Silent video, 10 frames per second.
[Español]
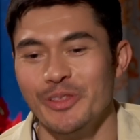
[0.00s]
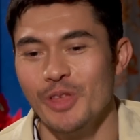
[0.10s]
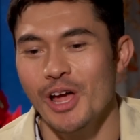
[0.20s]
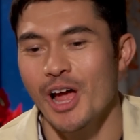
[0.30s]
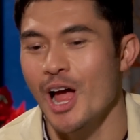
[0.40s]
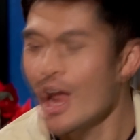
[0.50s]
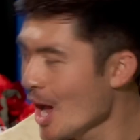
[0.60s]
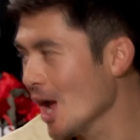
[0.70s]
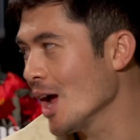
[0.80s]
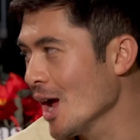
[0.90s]
y nos
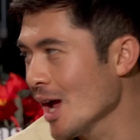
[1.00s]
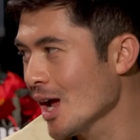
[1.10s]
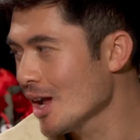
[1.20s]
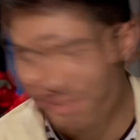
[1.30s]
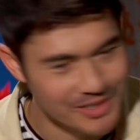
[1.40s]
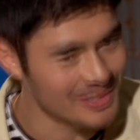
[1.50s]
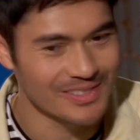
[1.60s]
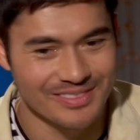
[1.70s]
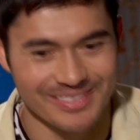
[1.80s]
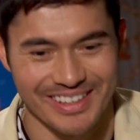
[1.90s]
fuimos en el elevador